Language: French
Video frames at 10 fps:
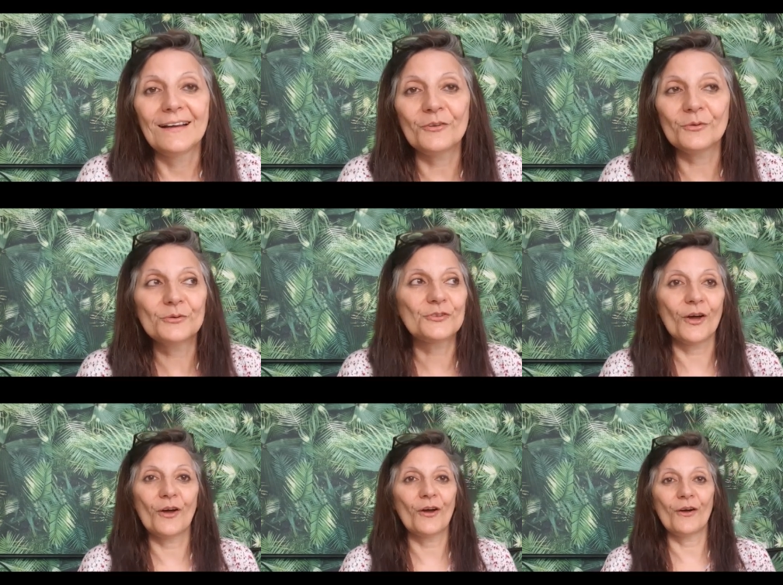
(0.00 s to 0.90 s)
Donc,
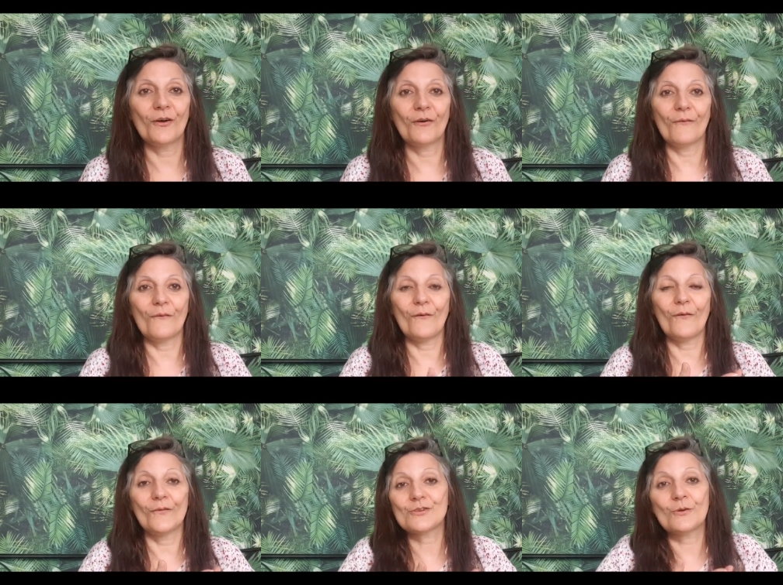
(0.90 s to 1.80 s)
euh,
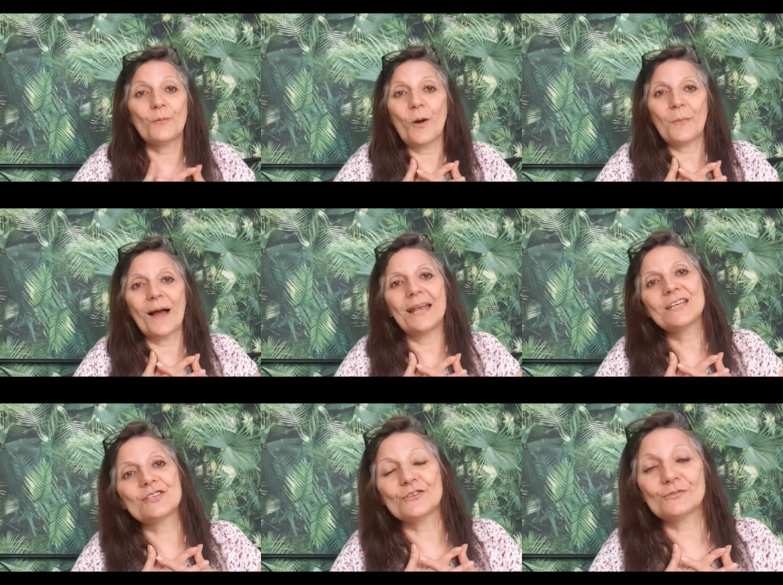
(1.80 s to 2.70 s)
oh, je comprends pas.
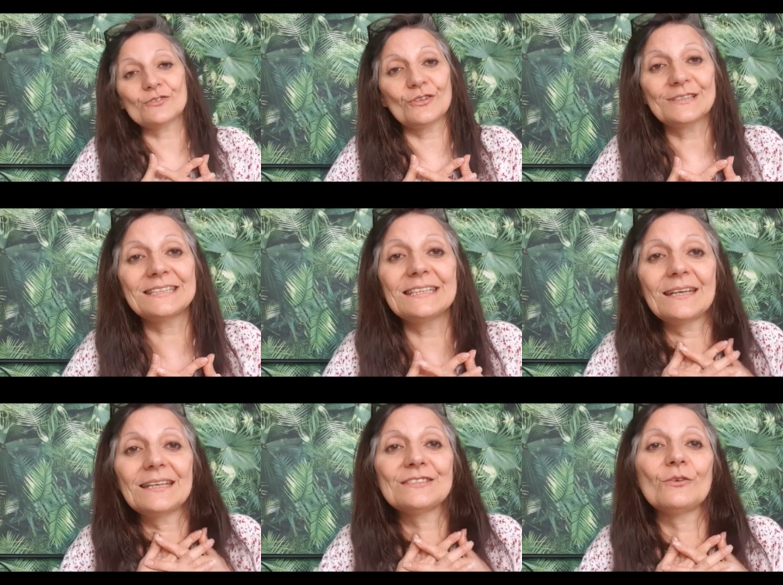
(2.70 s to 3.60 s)
Les gens sont
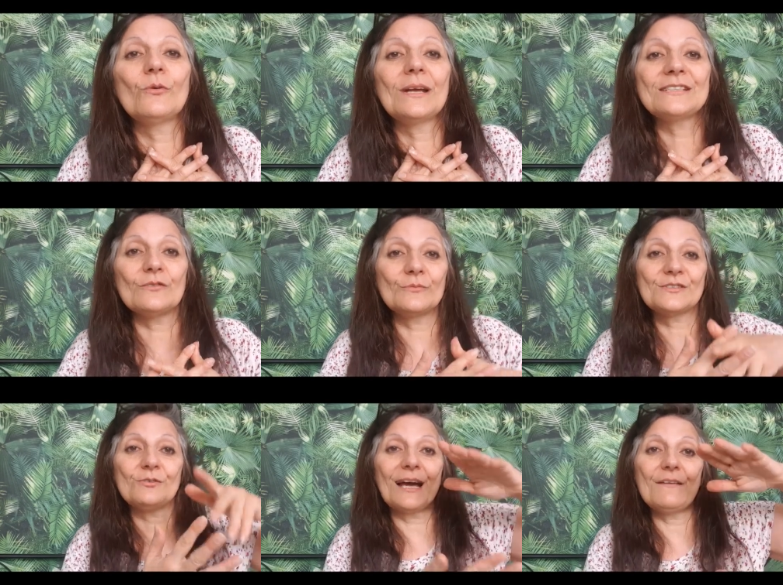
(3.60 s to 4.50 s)
gentils. Ils ont,
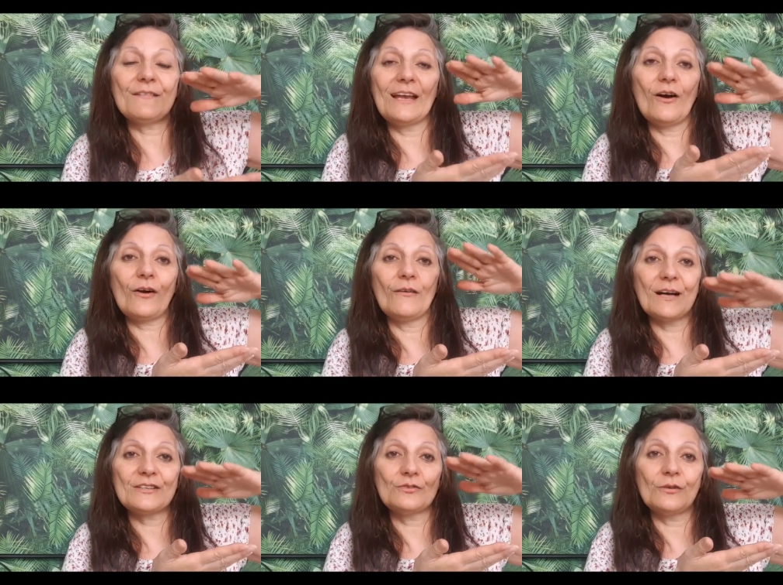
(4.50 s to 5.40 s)
surélevé leur euh,
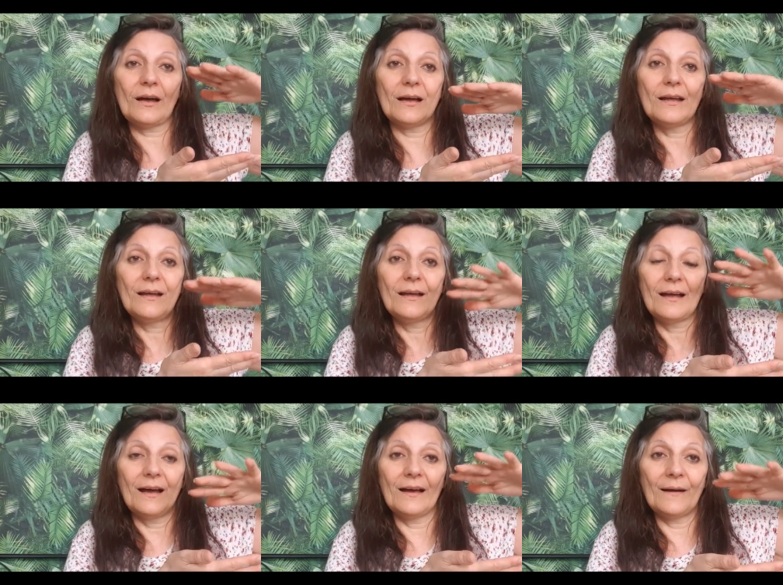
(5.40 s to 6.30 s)
voiture
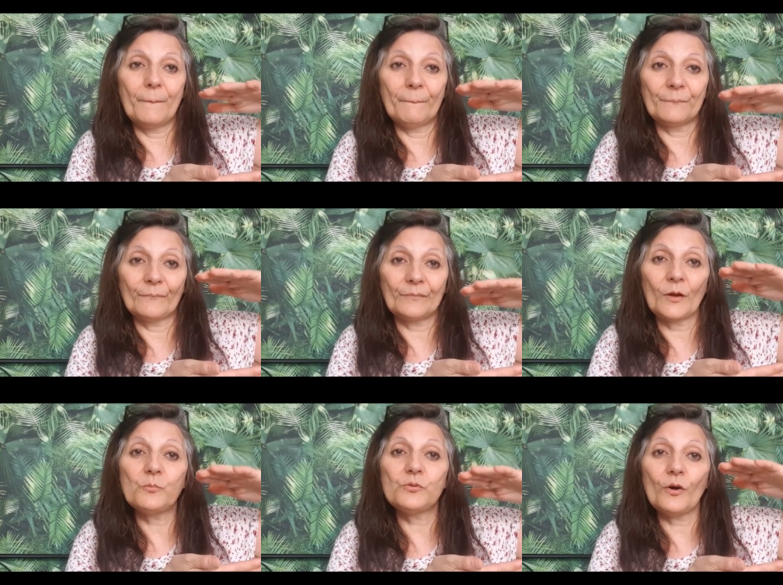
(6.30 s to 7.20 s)
euh,
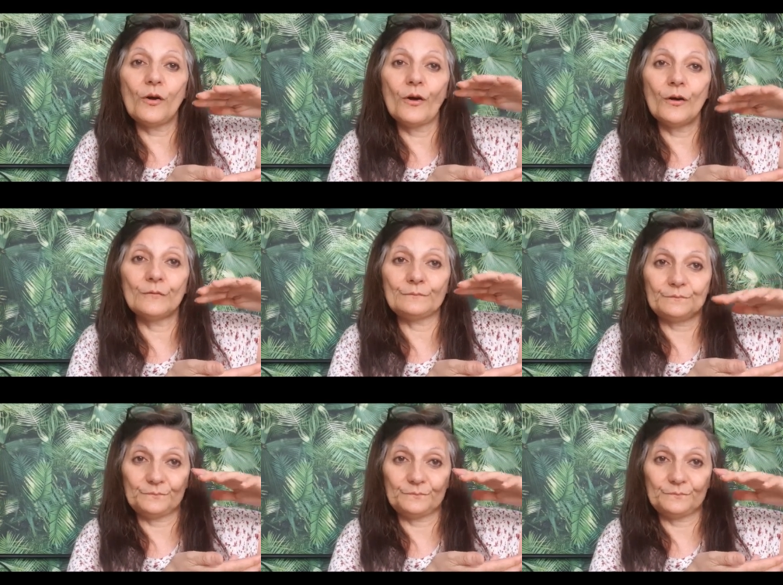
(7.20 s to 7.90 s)
euh,